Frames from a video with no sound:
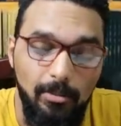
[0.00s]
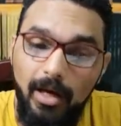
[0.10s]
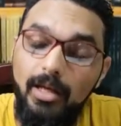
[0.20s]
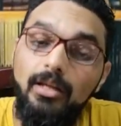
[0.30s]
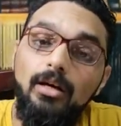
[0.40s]

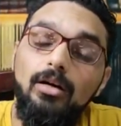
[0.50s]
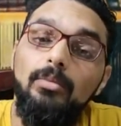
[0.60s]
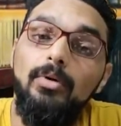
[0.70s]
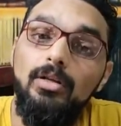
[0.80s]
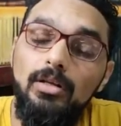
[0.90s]
معانا
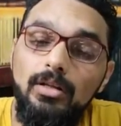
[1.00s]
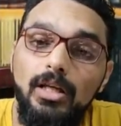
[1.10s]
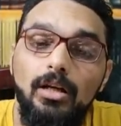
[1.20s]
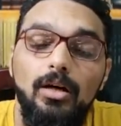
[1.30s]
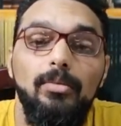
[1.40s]
خبرين
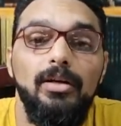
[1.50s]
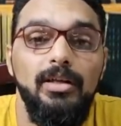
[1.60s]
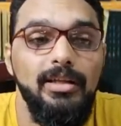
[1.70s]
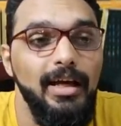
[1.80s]
الخبرين